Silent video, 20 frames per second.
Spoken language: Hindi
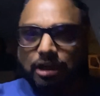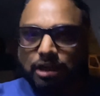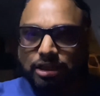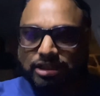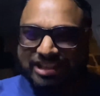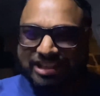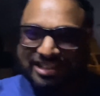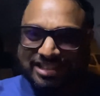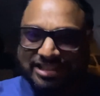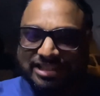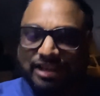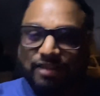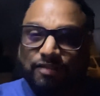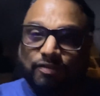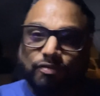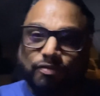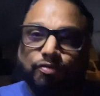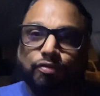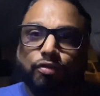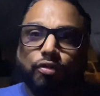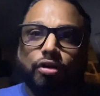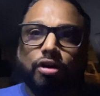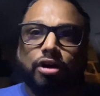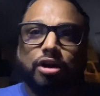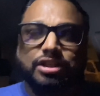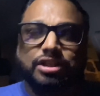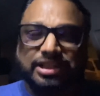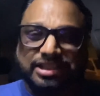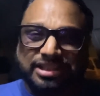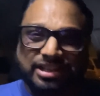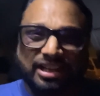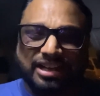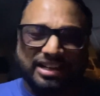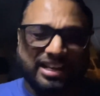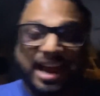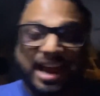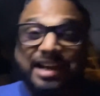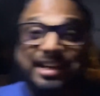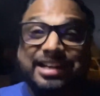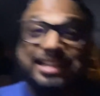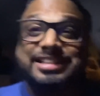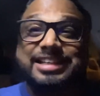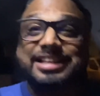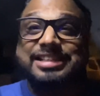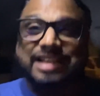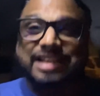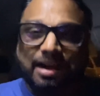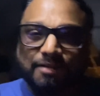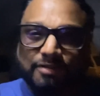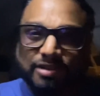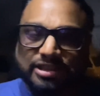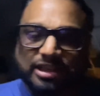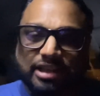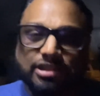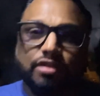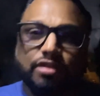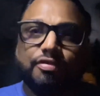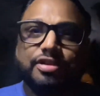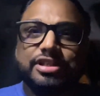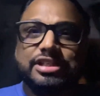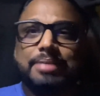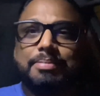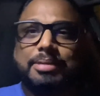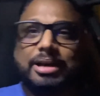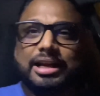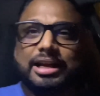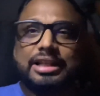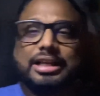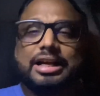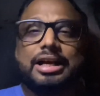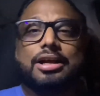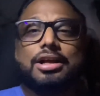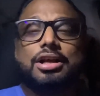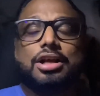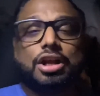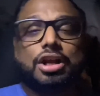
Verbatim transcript: सिक्सटी फोर नाइन्टी सिक्स आवर्स का जो वीजा मिल रहा था